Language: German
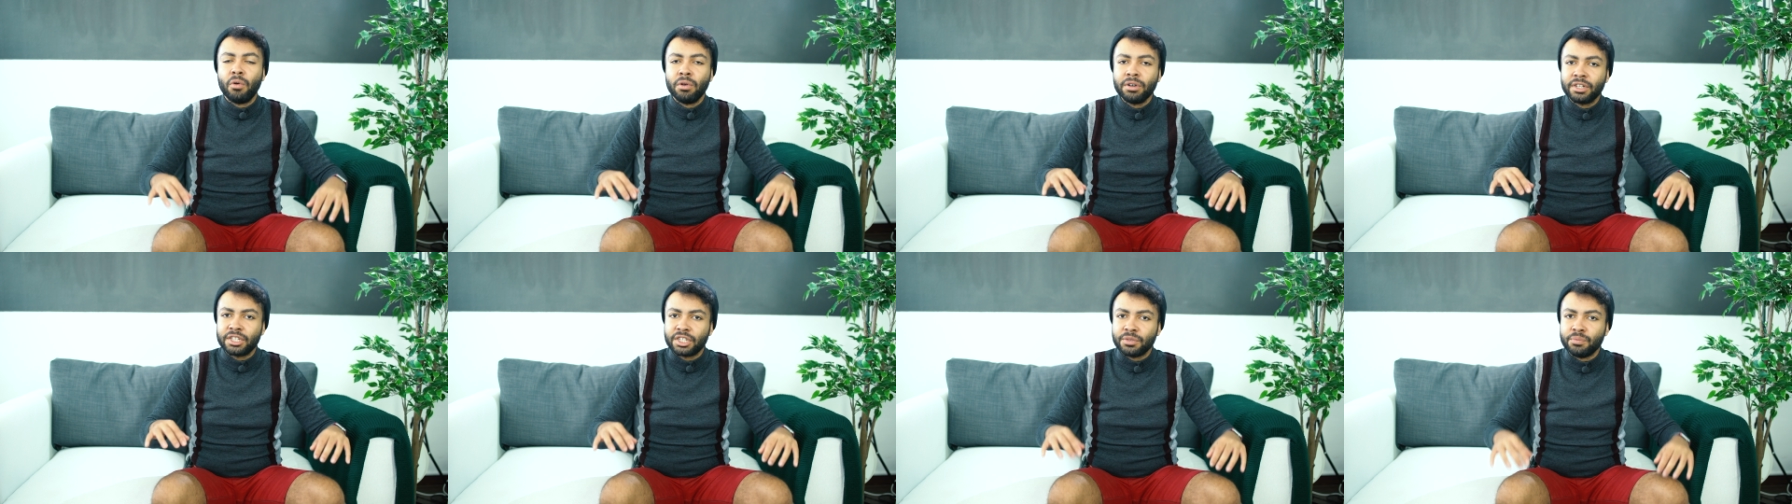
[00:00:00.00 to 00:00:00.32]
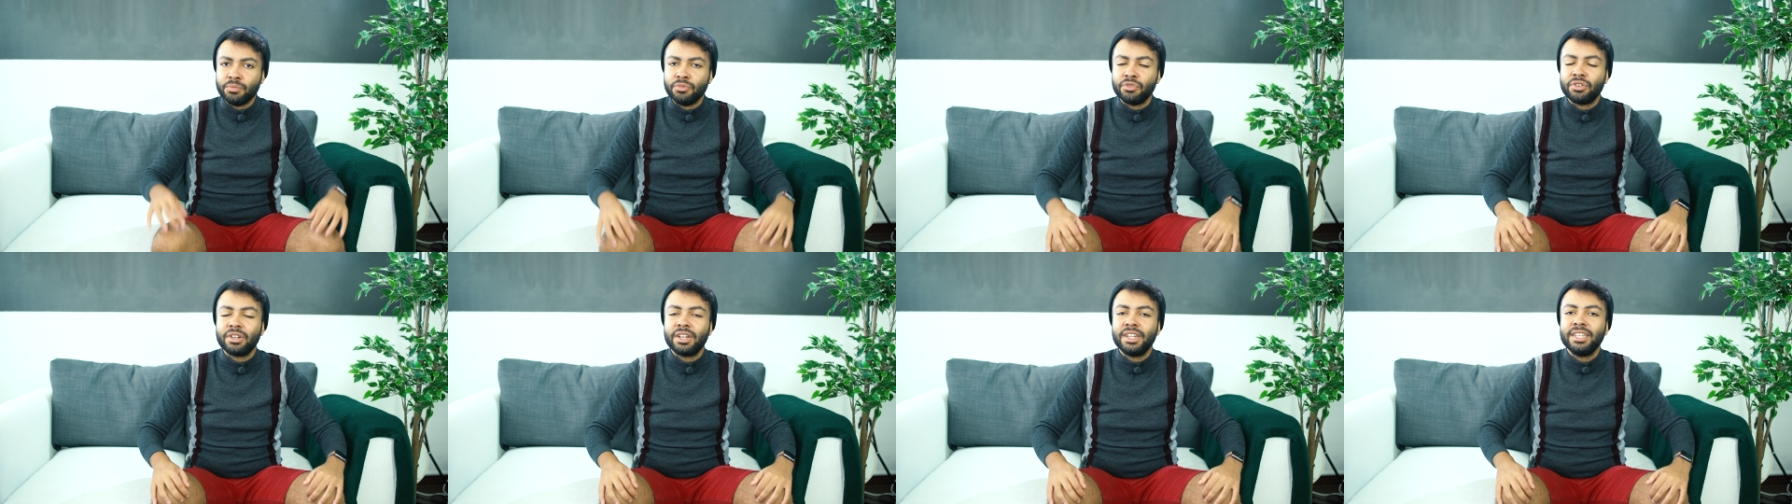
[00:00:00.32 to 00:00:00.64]

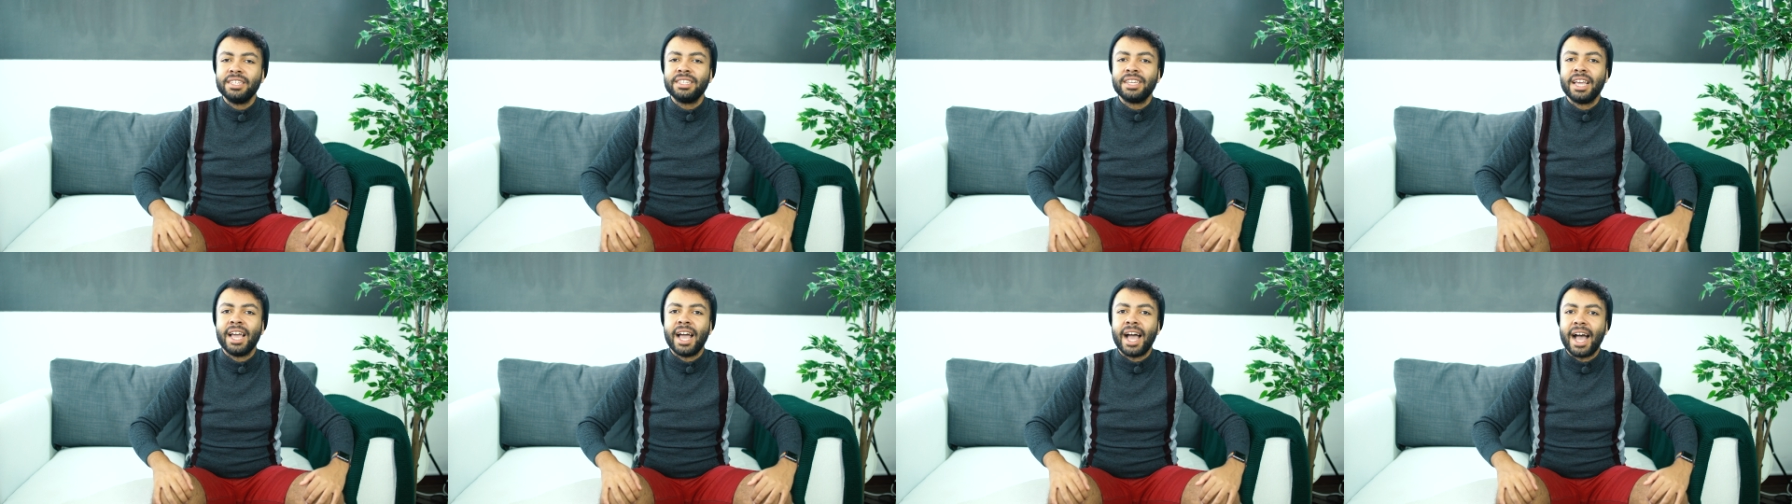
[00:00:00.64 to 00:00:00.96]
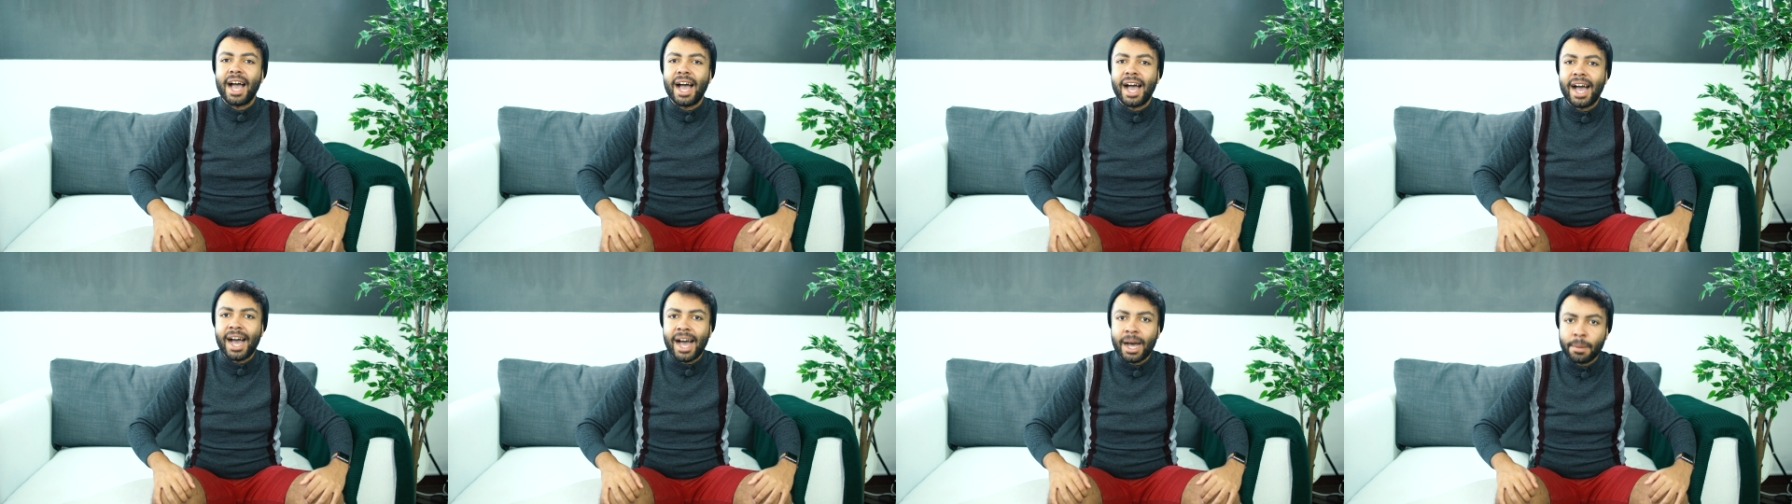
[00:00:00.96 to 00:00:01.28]
ungemütlich
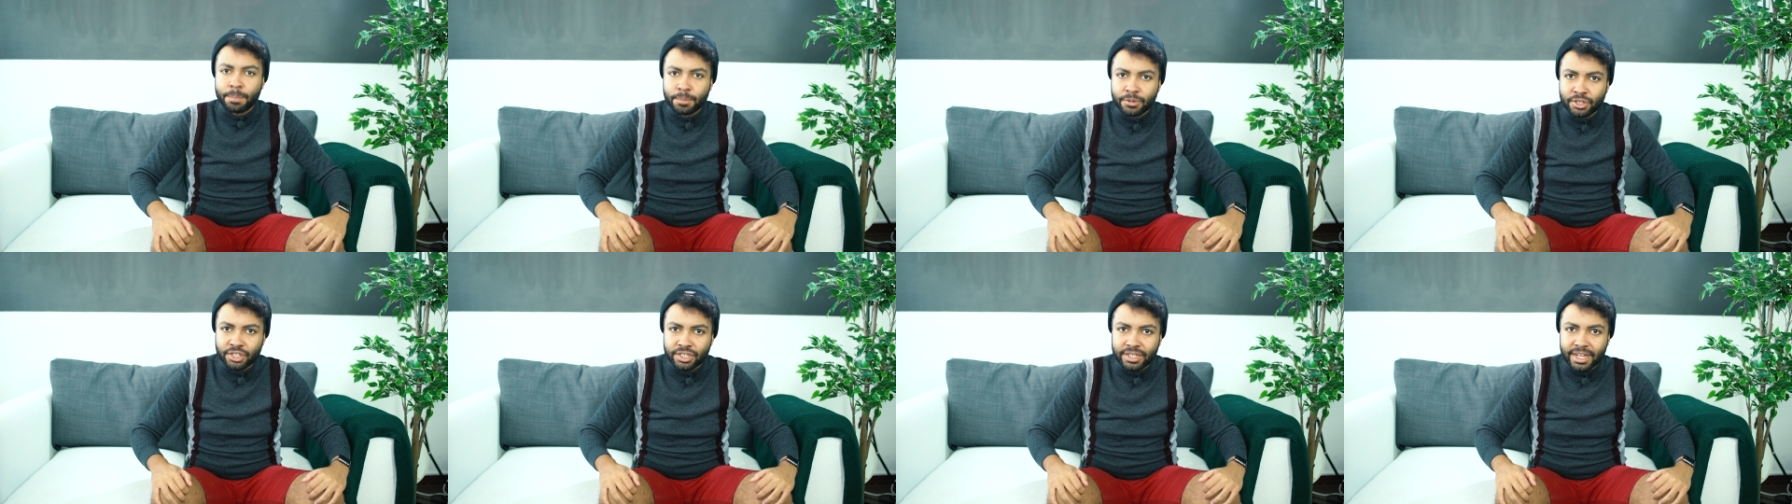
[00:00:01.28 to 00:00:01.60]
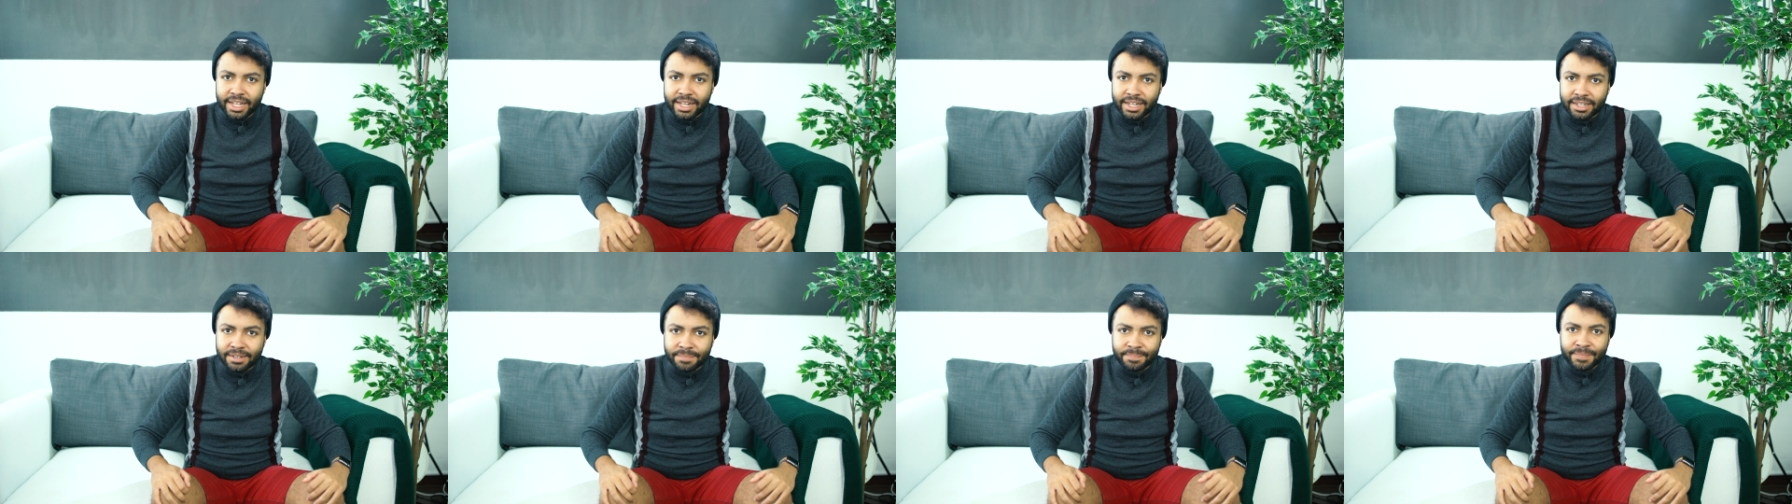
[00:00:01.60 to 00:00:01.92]

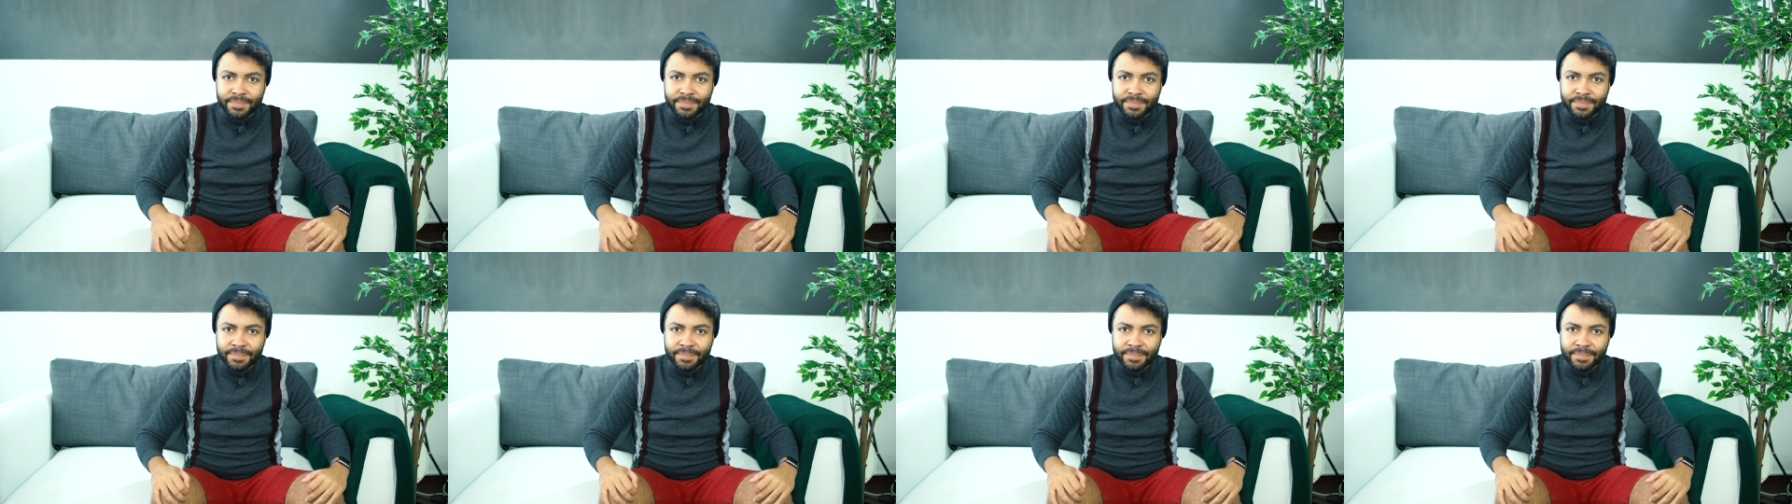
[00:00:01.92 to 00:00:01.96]
abstellen.